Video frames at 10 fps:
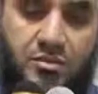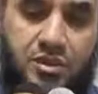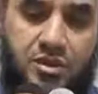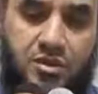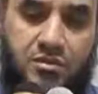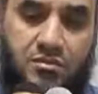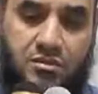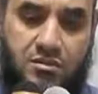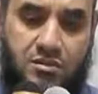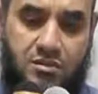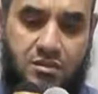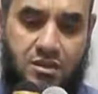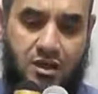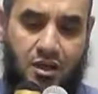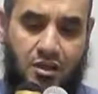من
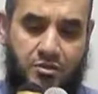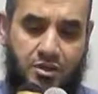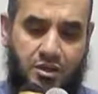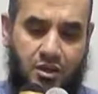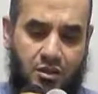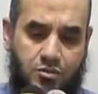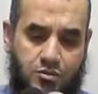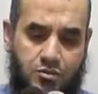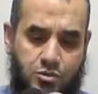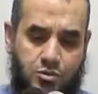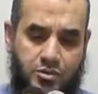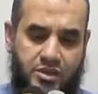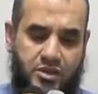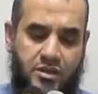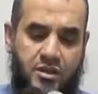النعم يحكم به